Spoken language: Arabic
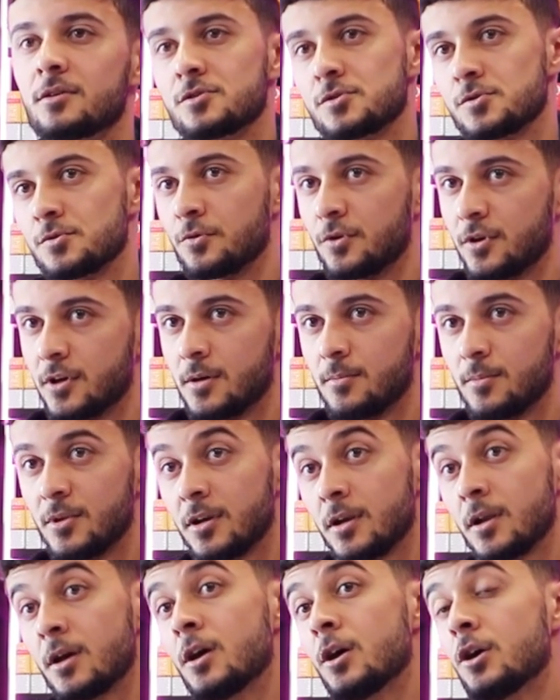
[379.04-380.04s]
على السوق كامل
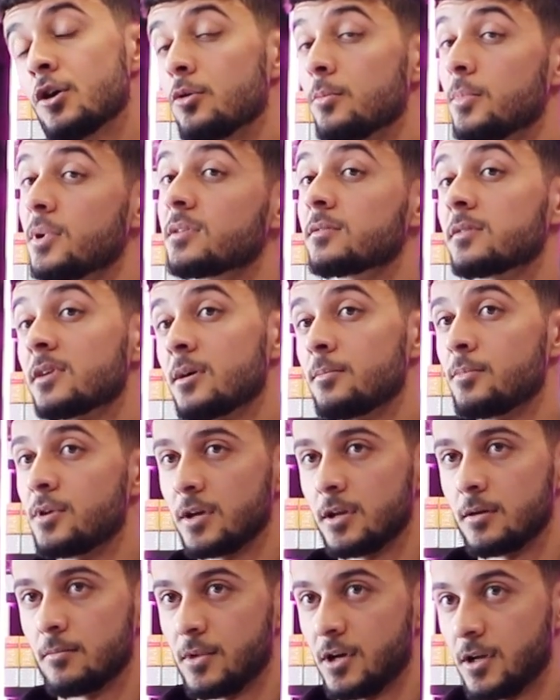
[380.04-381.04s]
بأثر على
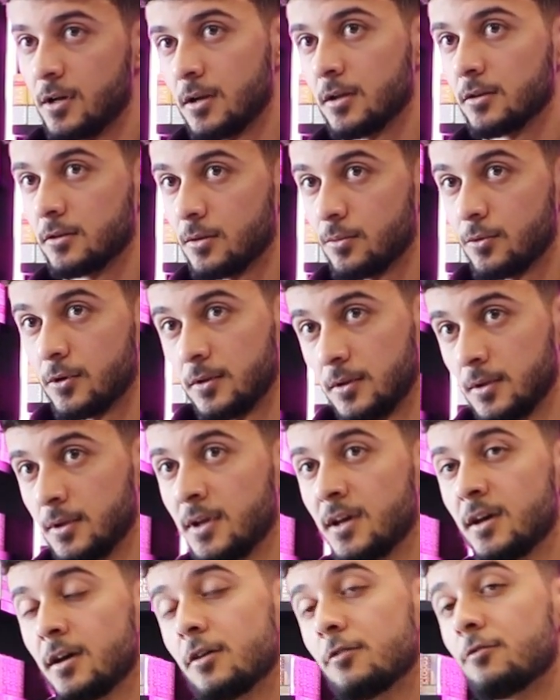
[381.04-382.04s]
باقي المحلات طبعا
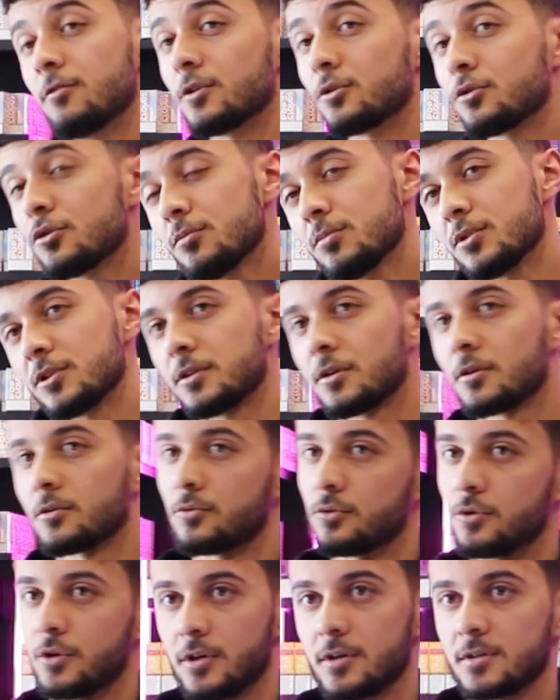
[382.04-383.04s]
نعم. فالكل بيضطر
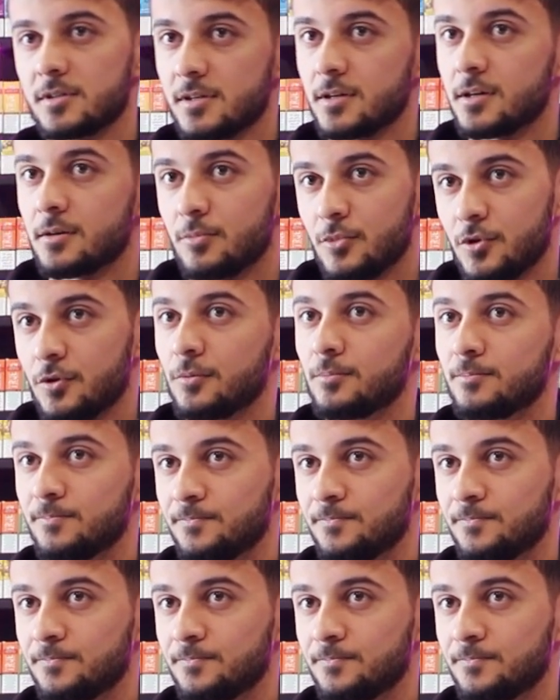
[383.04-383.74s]
انه يحرق سعر معه